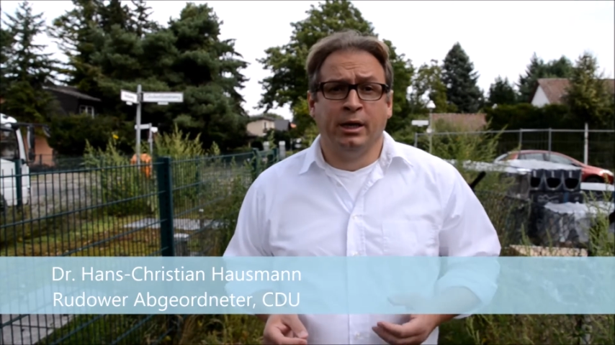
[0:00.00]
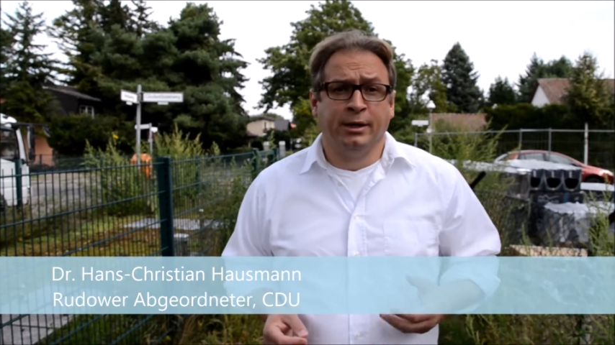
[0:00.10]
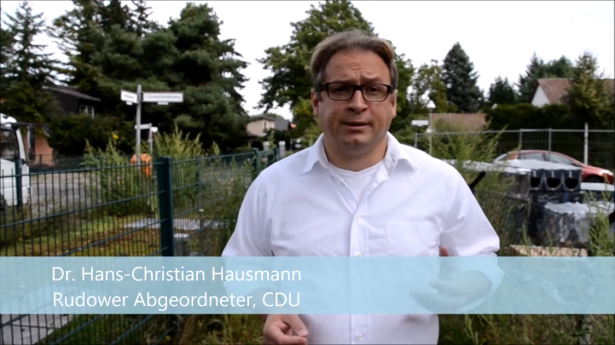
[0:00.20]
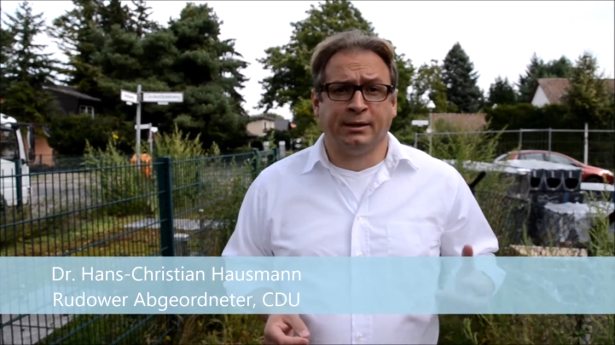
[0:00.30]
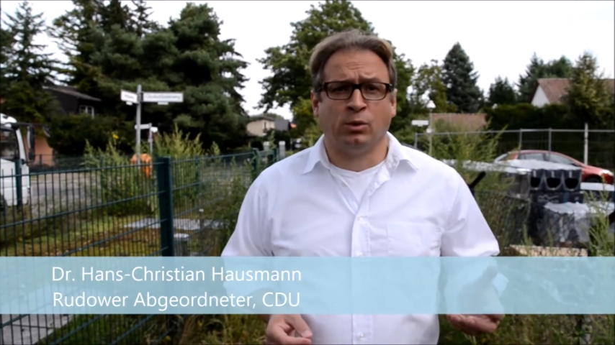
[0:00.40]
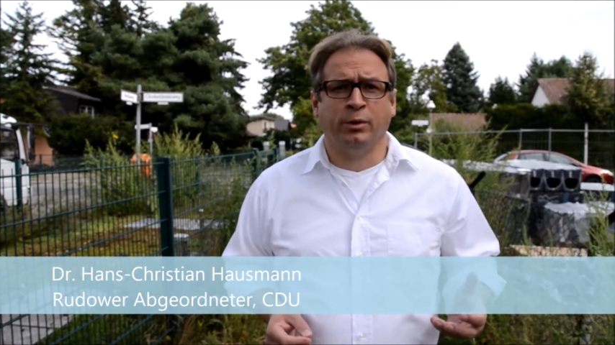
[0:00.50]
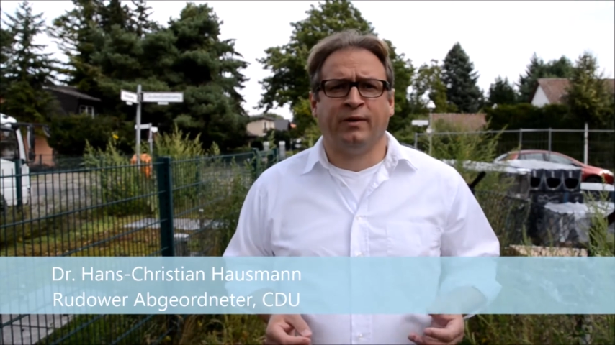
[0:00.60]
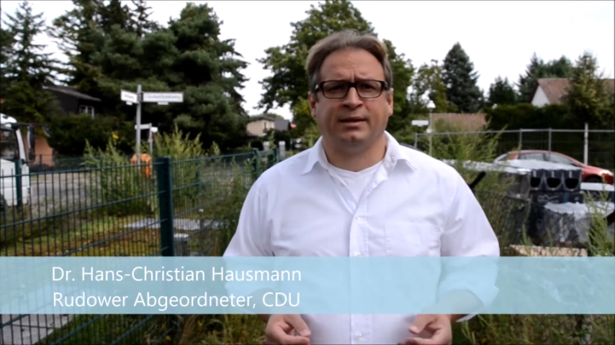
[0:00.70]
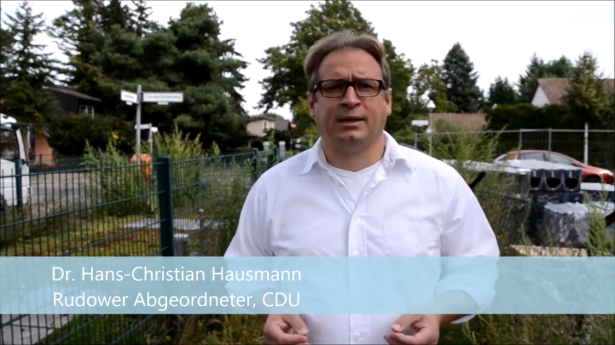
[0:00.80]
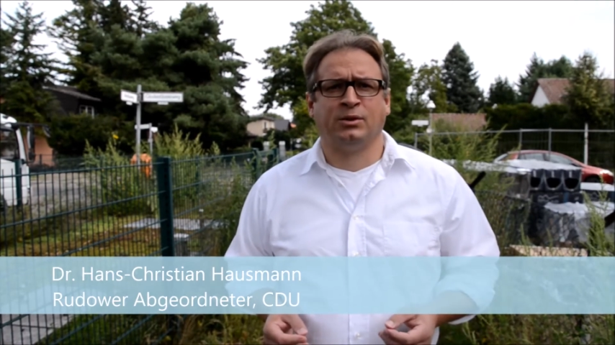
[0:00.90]
ist das
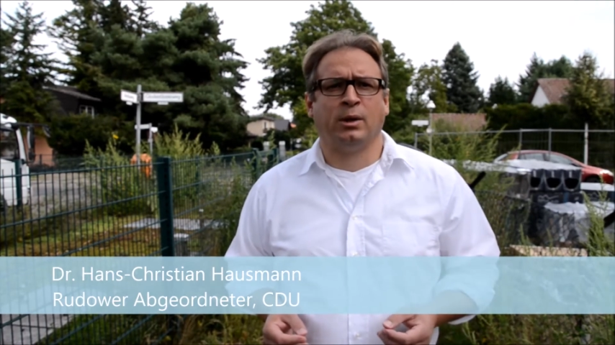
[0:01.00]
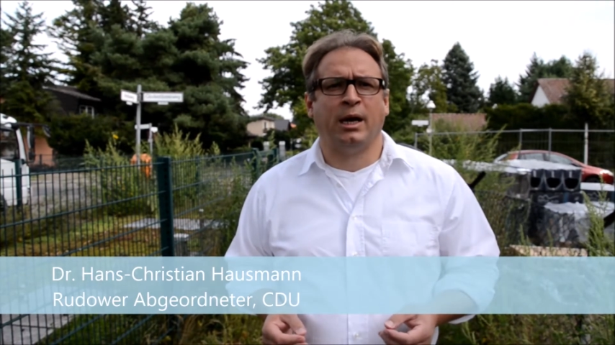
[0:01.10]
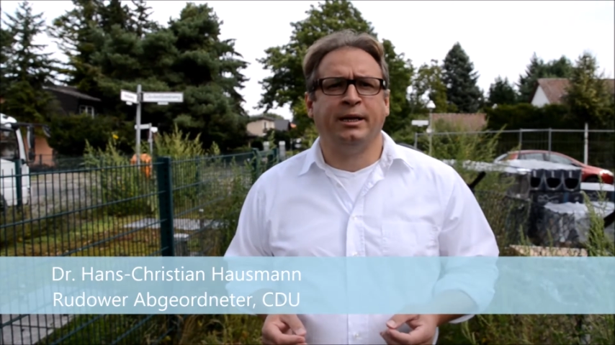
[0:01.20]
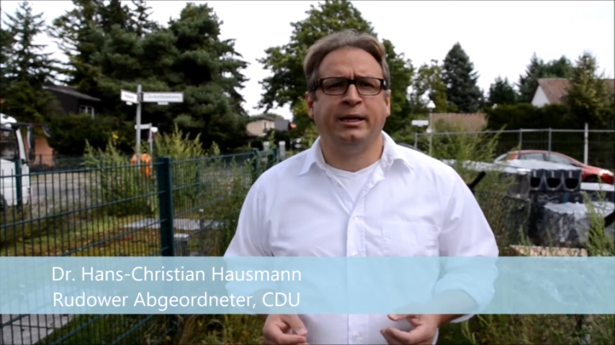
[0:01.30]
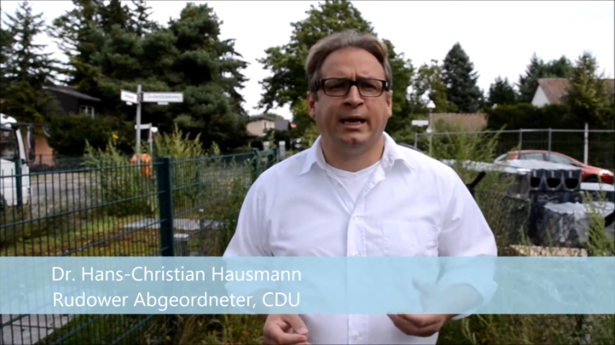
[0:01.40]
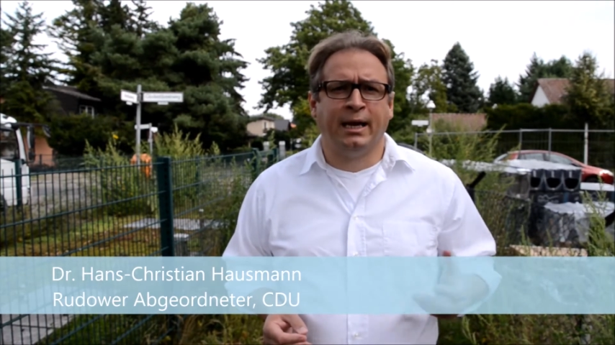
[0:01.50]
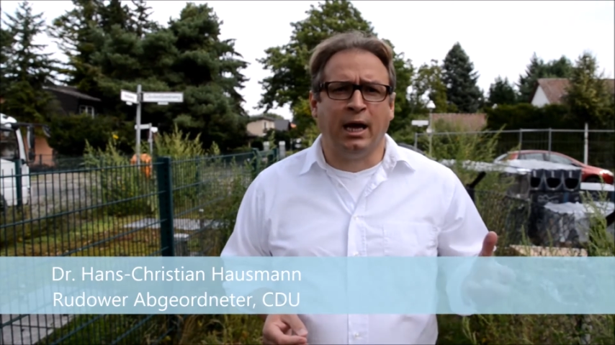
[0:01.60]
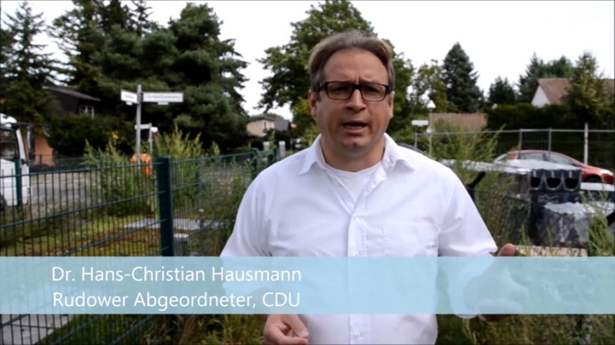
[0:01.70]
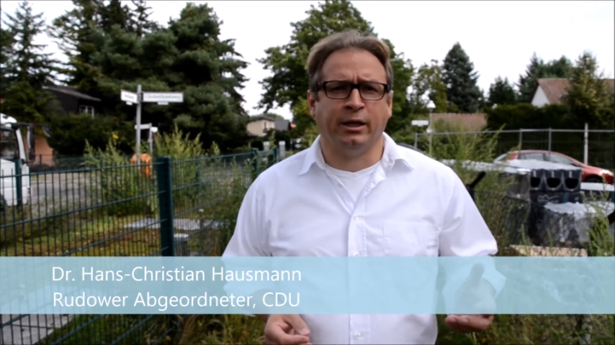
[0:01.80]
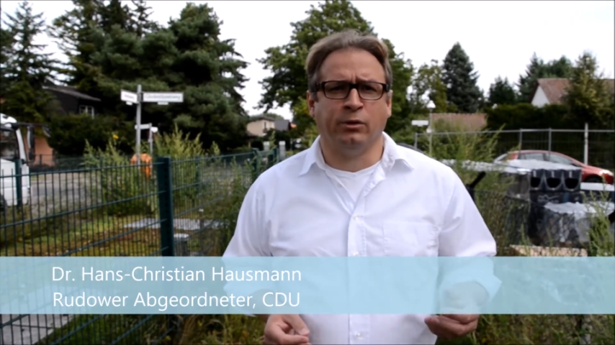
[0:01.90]
Grundwasser sogar in die Keller
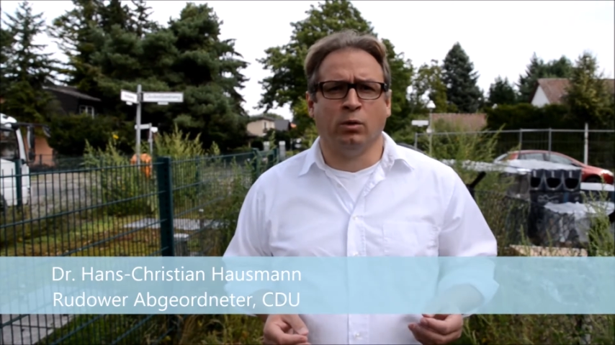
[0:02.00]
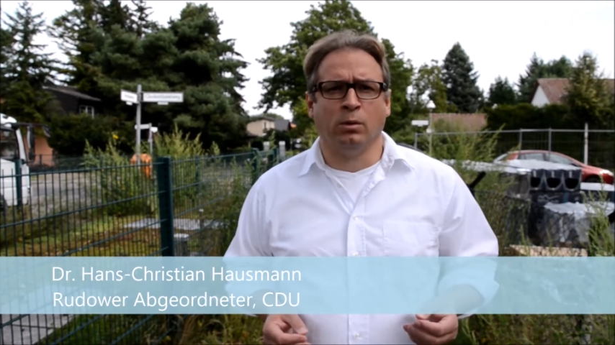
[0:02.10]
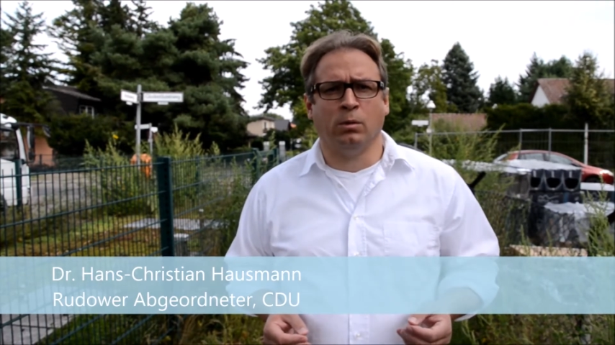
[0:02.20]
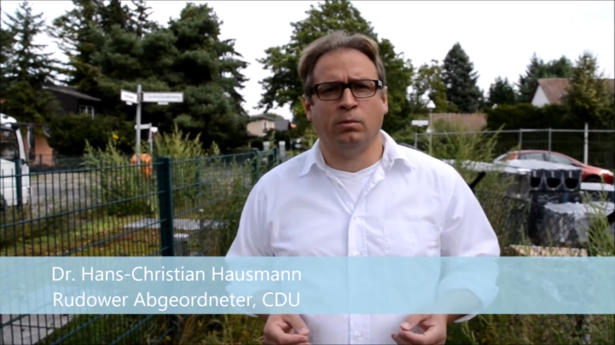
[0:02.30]
eingedrungen.